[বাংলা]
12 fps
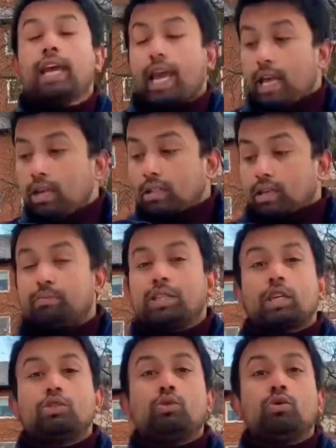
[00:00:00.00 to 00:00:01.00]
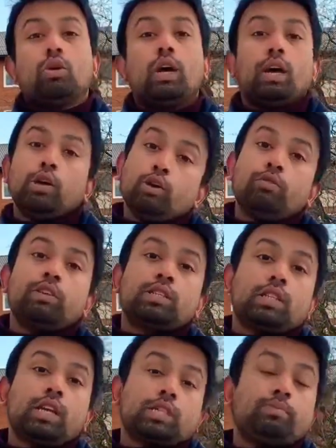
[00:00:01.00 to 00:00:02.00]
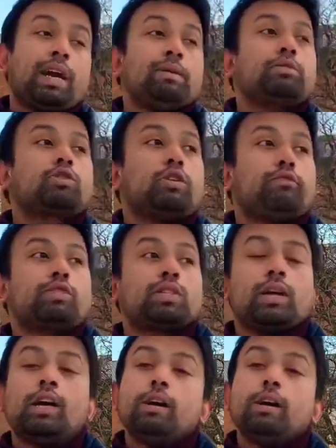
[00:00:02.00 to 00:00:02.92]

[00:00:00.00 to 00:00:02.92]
এই সাবজেক্টের জন্য ইউনিভার্সিটি অ্যাডমিশন অফিসার